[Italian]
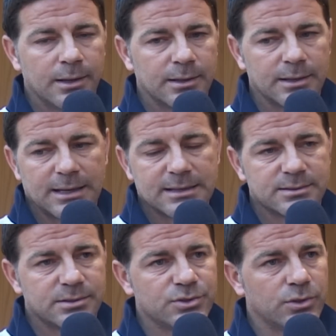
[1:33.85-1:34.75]
in casa
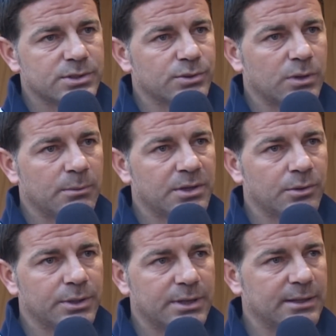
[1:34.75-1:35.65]
si gioca sicuramente
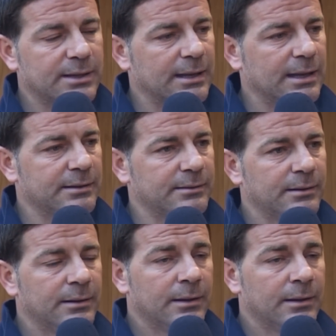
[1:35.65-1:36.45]
con i tre attaccanti.